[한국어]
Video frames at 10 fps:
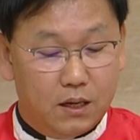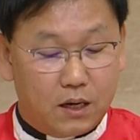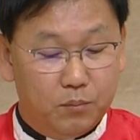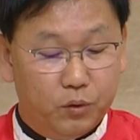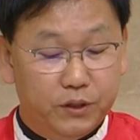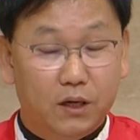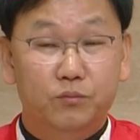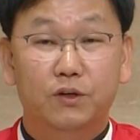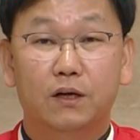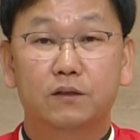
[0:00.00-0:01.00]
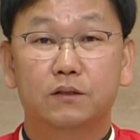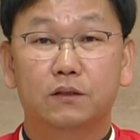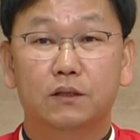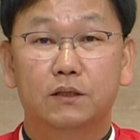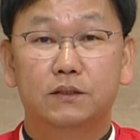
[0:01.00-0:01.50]
캄보디아
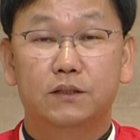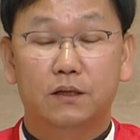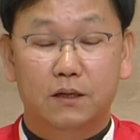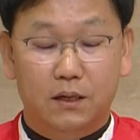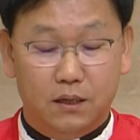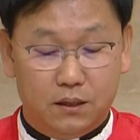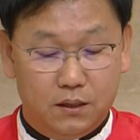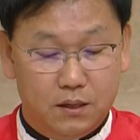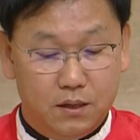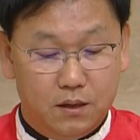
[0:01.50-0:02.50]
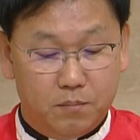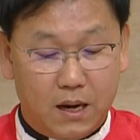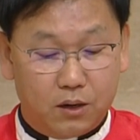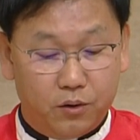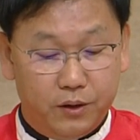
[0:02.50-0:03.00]
문화는 제가
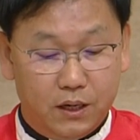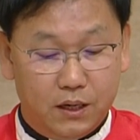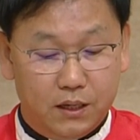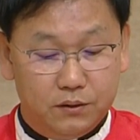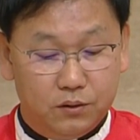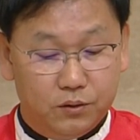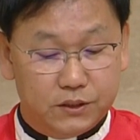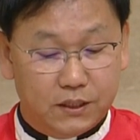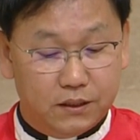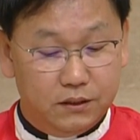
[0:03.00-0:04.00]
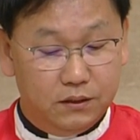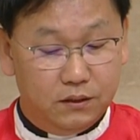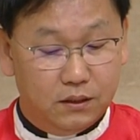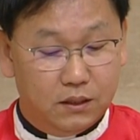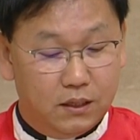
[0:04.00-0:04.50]
바꿔야 하는 것이
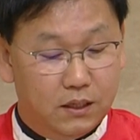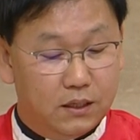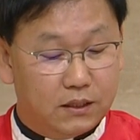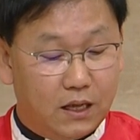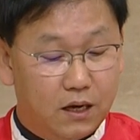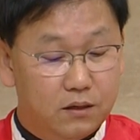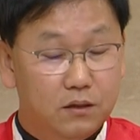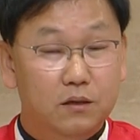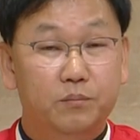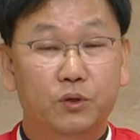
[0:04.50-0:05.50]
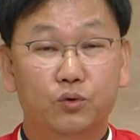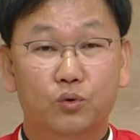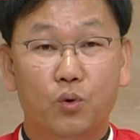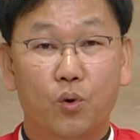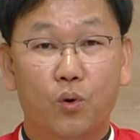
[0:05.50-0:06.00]
아닌 나를
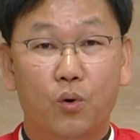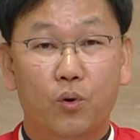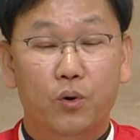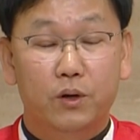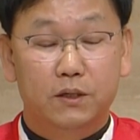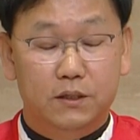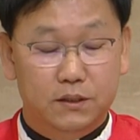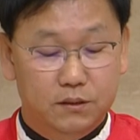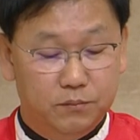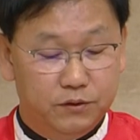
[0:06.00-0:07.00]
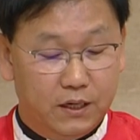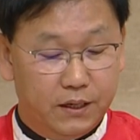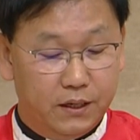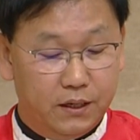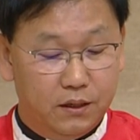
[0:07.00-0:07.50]
비우고 그
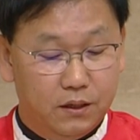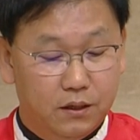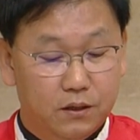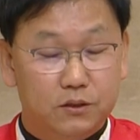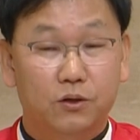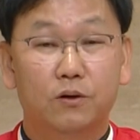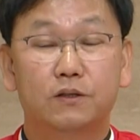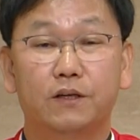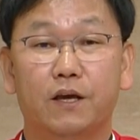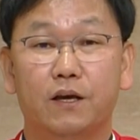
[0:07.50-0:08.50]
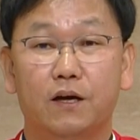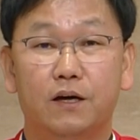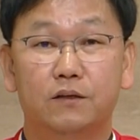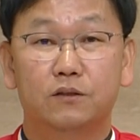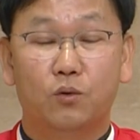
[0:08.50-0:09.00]
문화에 적응해야
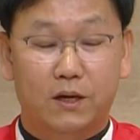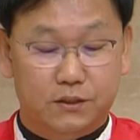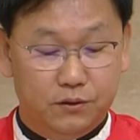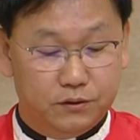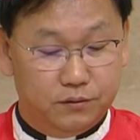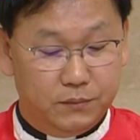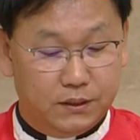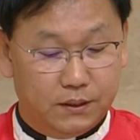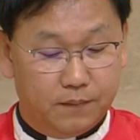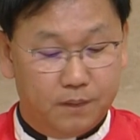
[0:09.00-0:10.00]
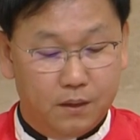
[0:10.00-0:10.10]
하는 과제였습니다.